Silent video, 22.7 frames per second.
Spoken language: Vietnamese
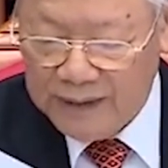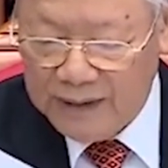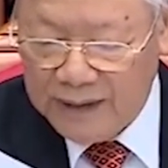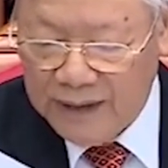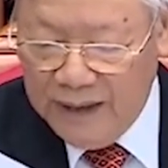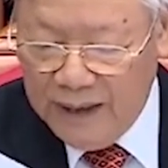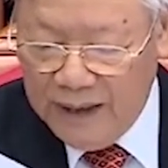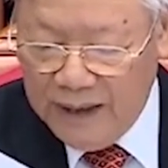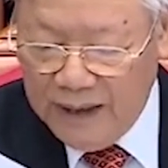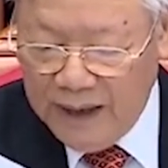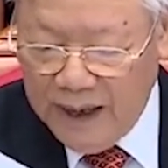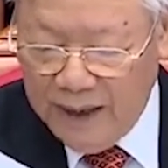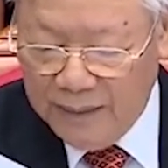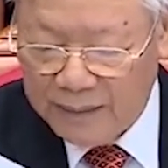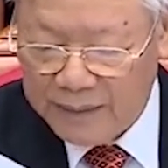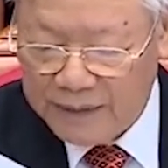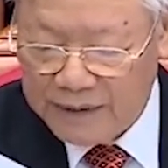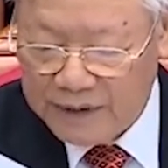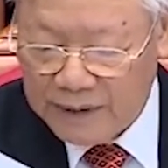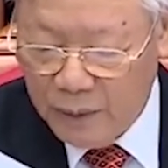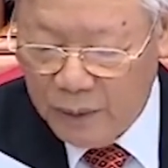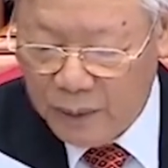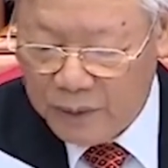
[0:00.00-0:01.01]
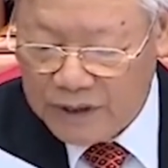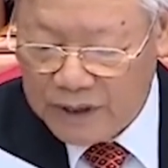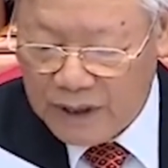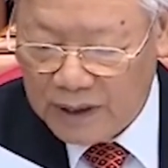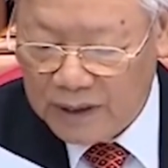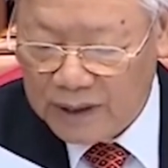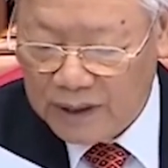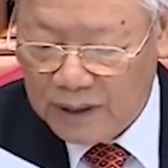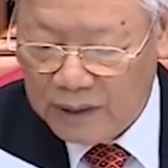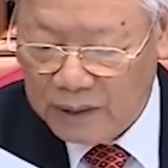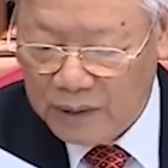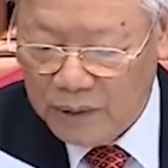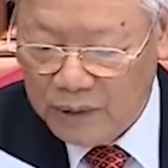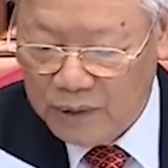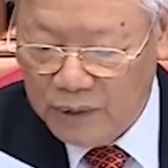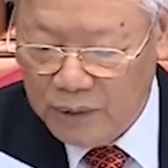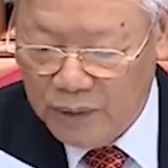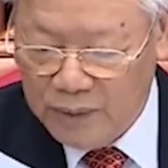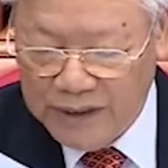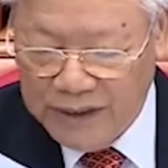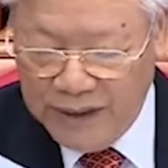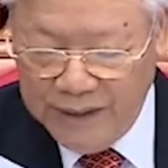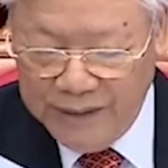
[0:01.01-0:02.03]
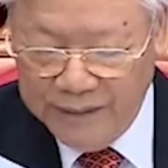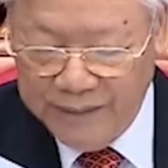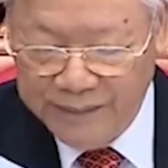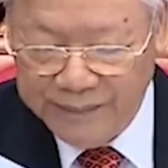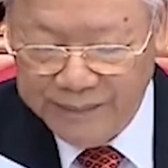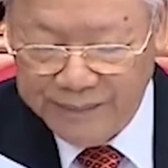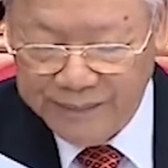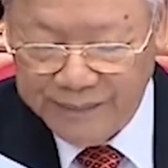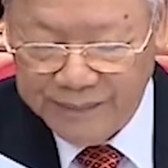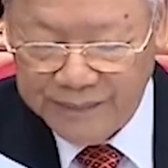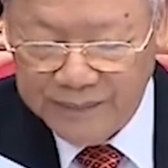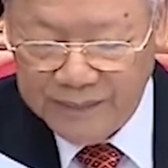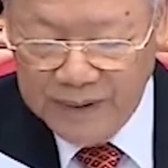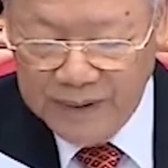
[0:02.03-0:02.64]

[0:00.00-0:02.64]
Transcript: tích làm sâu sắc các nội dung trên